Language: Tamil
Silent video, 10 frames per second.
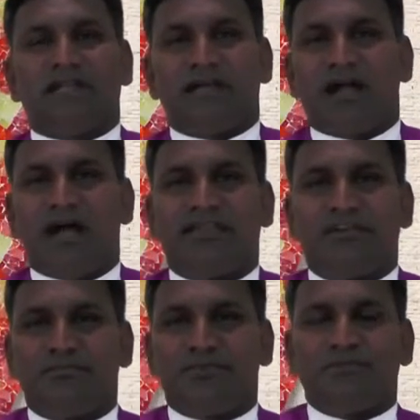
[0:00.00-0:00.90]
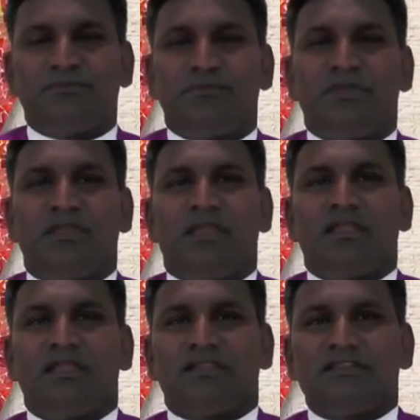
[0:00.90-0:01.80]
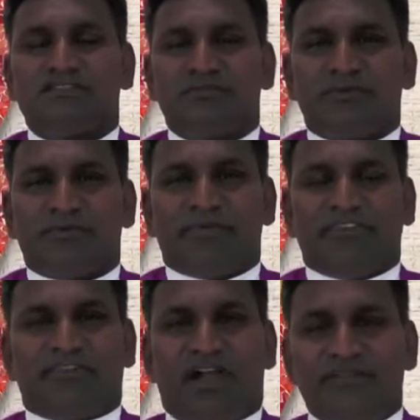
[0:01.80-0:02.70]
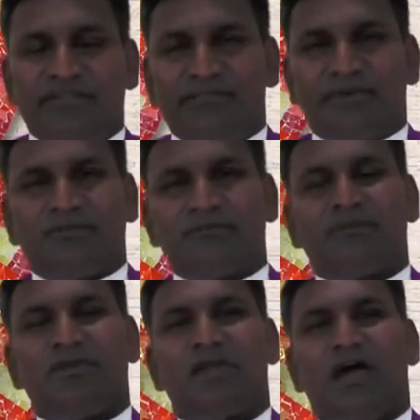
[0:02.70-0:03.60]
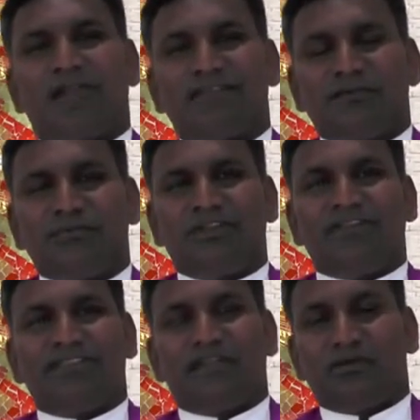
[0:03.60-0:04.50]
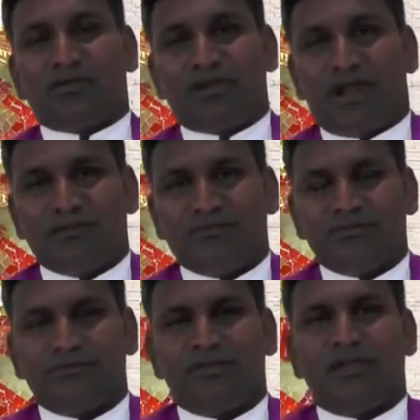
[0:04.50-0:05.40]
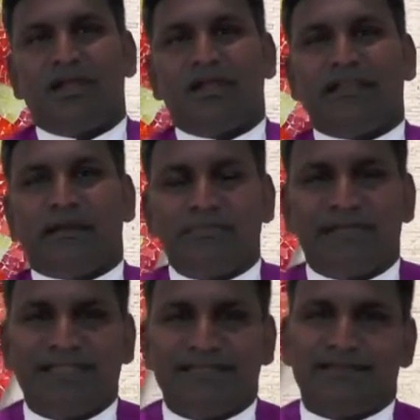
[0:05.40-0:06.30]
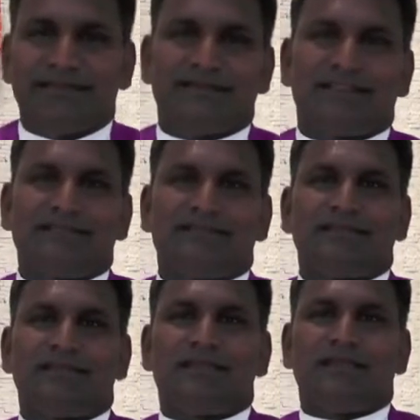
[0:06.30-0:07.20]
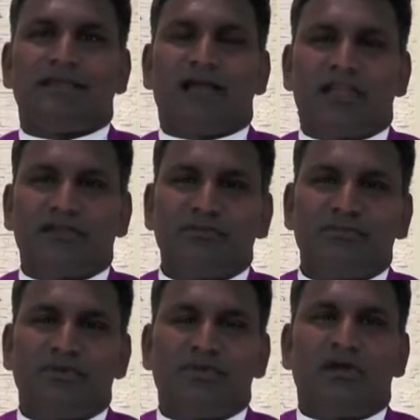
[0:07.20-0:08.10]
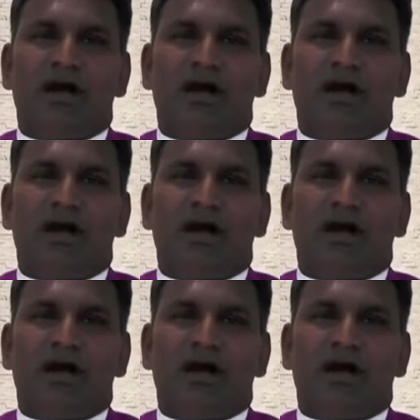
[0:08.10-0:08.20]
சடங்காக இருப்பதும் கிறிஸ்து பிறப்பை வாழ்விப்பதும் அர்த்தமுள்ளவத்தில் கொண்டாடுவதும் நம் கையில் இருக்கிறது காரணம்